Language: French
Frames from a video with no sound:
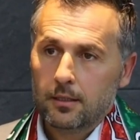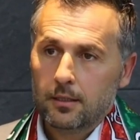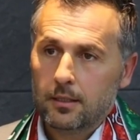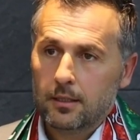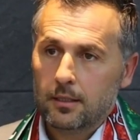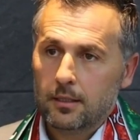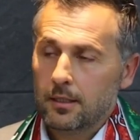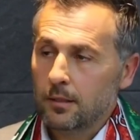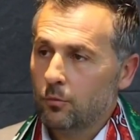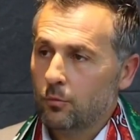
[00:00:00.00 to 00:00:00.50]

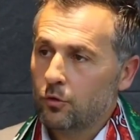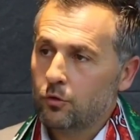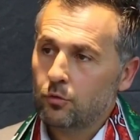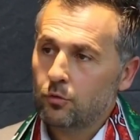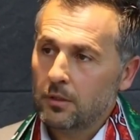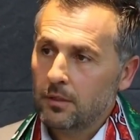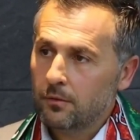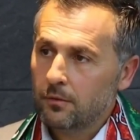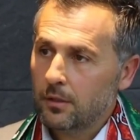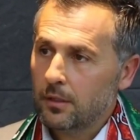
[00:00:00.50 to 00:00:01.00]
qui, me
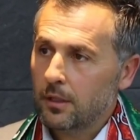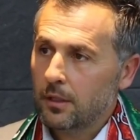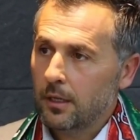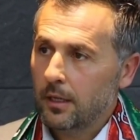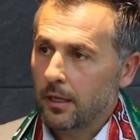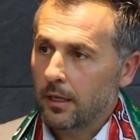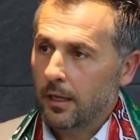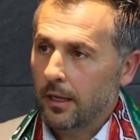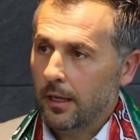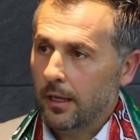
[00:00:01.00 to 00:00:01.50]
suivent
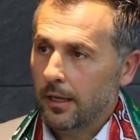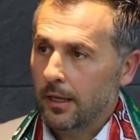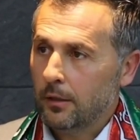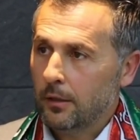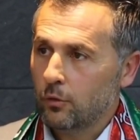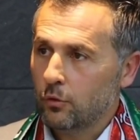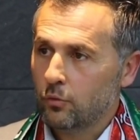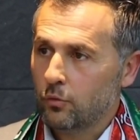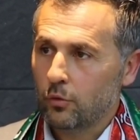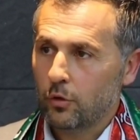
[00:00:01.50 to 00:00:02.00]
et
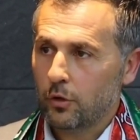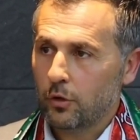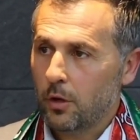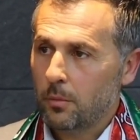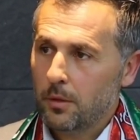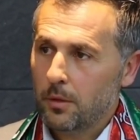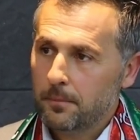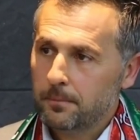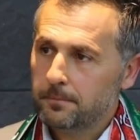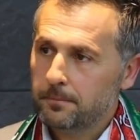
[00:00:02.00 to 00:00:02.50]
de tout le club.